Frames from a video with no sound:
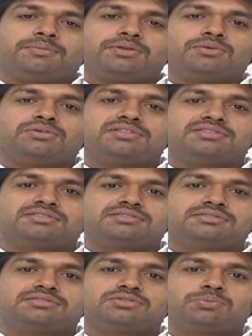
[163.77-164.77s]
మీరు ఈ
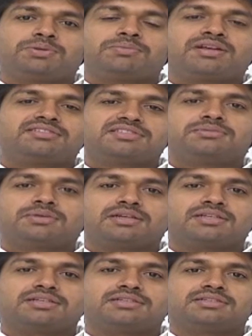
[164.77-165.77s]
సుప్రీం అనే
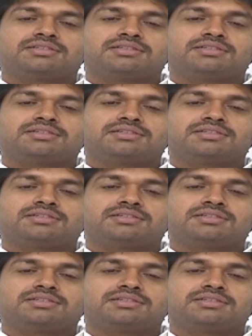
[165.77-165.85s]
సినిమాకి